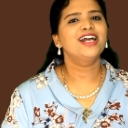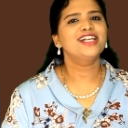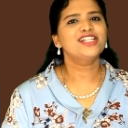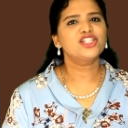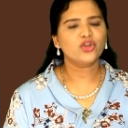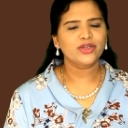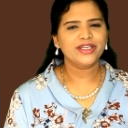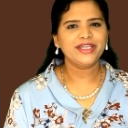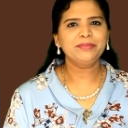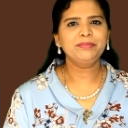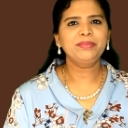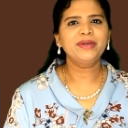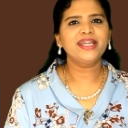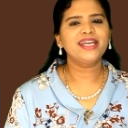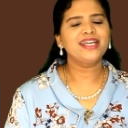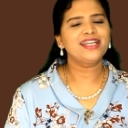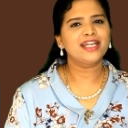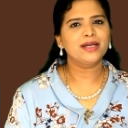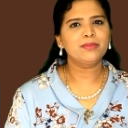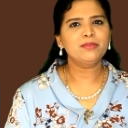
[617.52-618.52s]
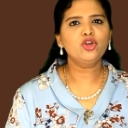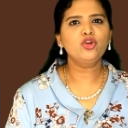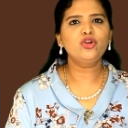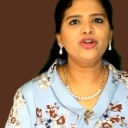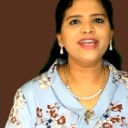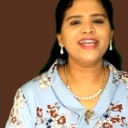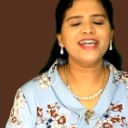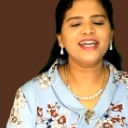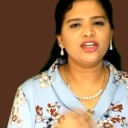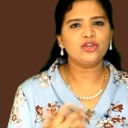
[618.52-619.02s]
ஸோ இப்படி
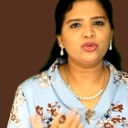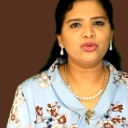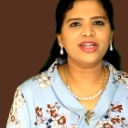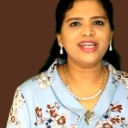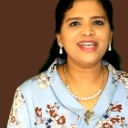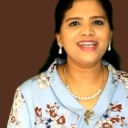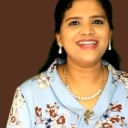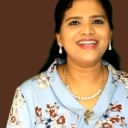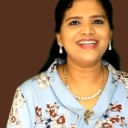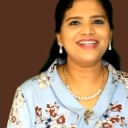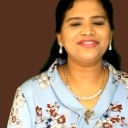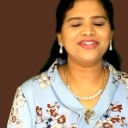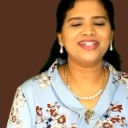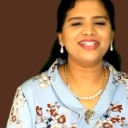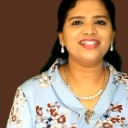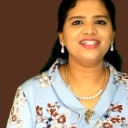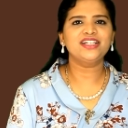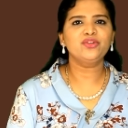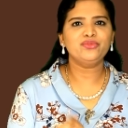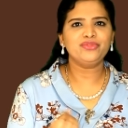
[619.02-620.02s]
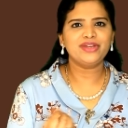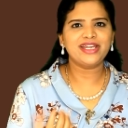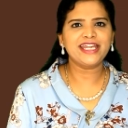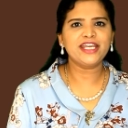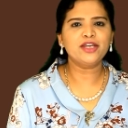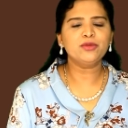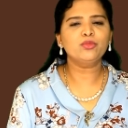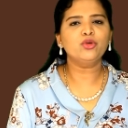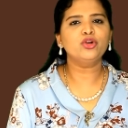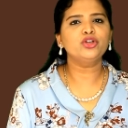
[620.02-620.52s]
நம்மளுடைய நுரையீரல் வந்து
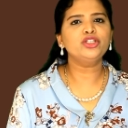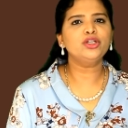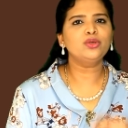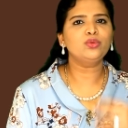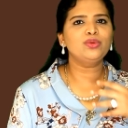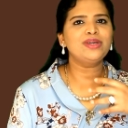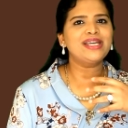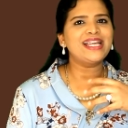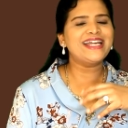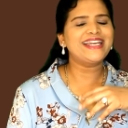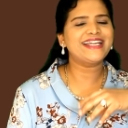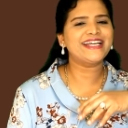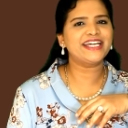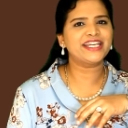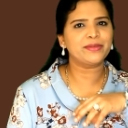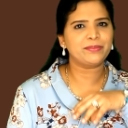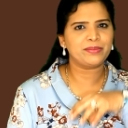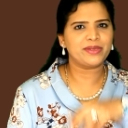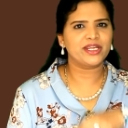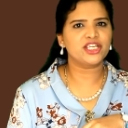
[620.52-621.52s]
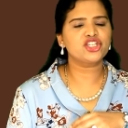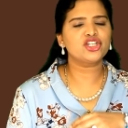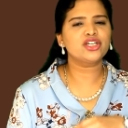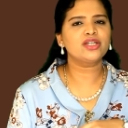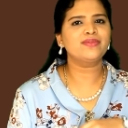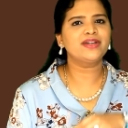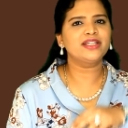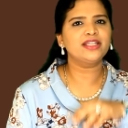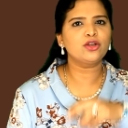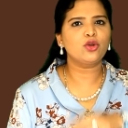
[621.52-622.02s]
விரியும் போது உள்ள இருக்கிற
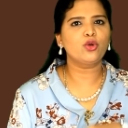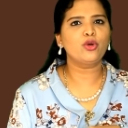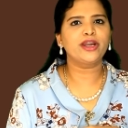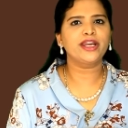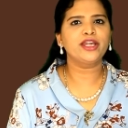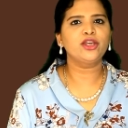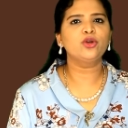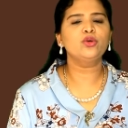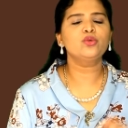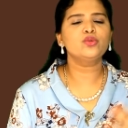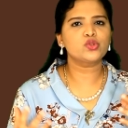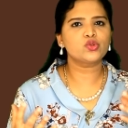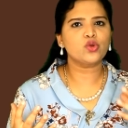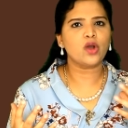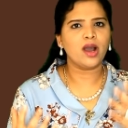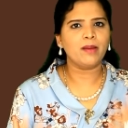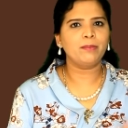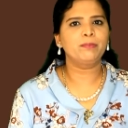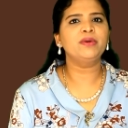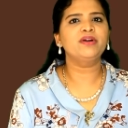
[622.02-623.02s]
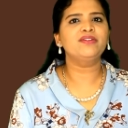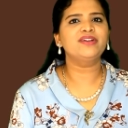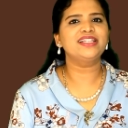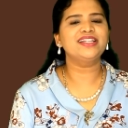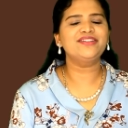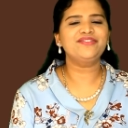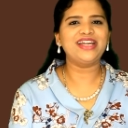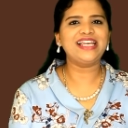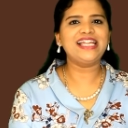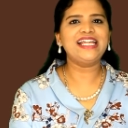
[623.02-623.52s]
ப்ரெஷர் வந்து குறையும் ஸோ அப்போ
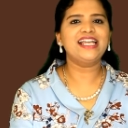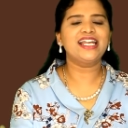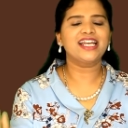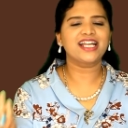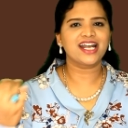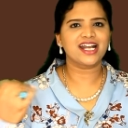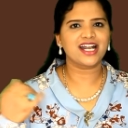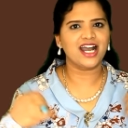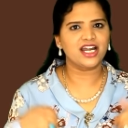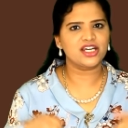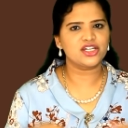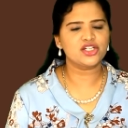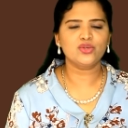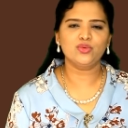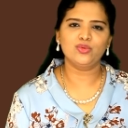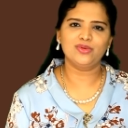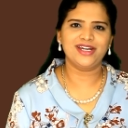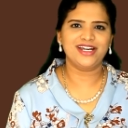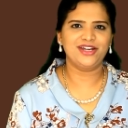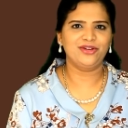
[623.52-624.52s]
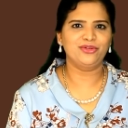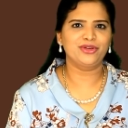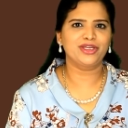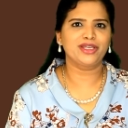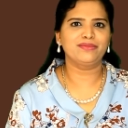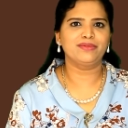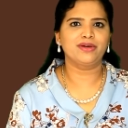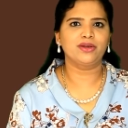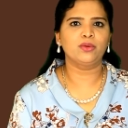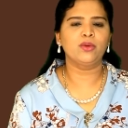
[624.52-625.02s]
வந்து வெளியில இருக்கிற காற்று உள்ள
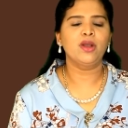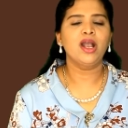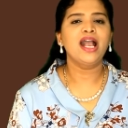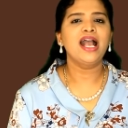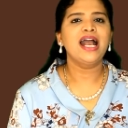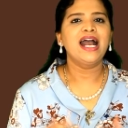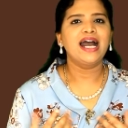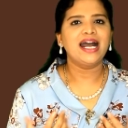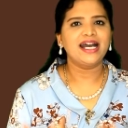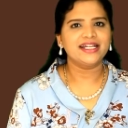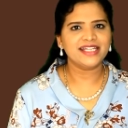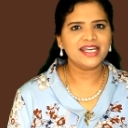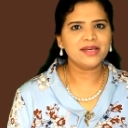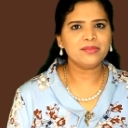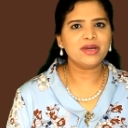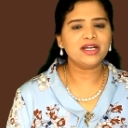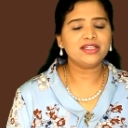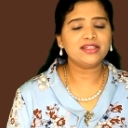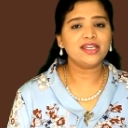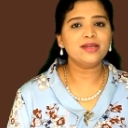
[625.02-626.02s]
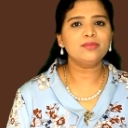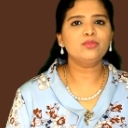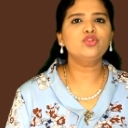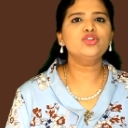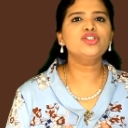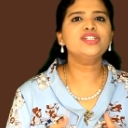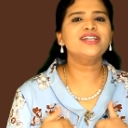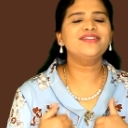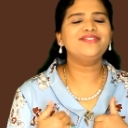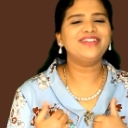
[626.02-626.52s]
நோக்கி வரும் அதே மாதிரி
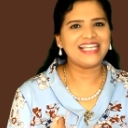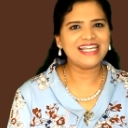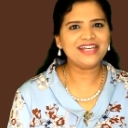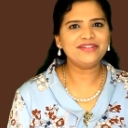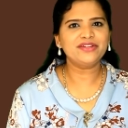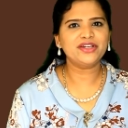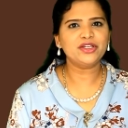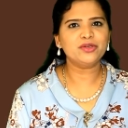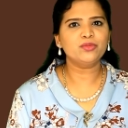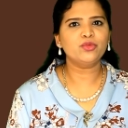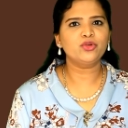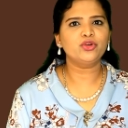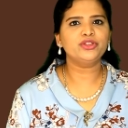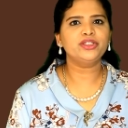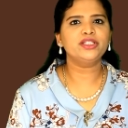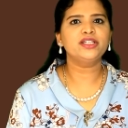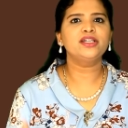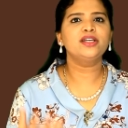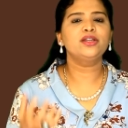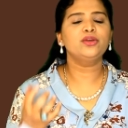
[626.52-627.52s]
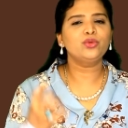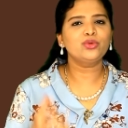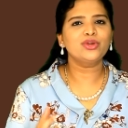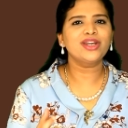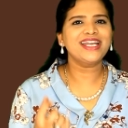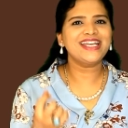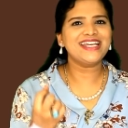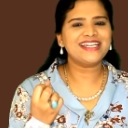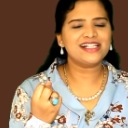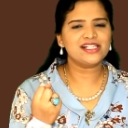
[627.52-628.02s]
மூச்சை வெளியே விடும் போது
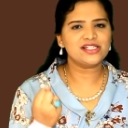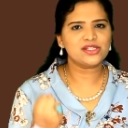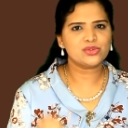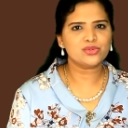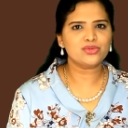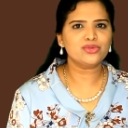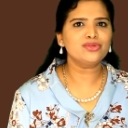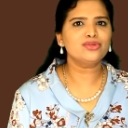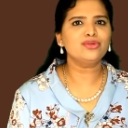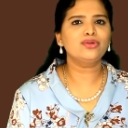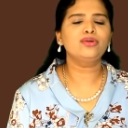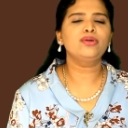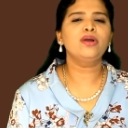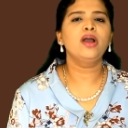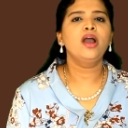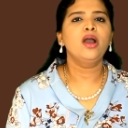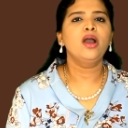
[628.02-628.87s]
நுரையீரல் சுருங்கும்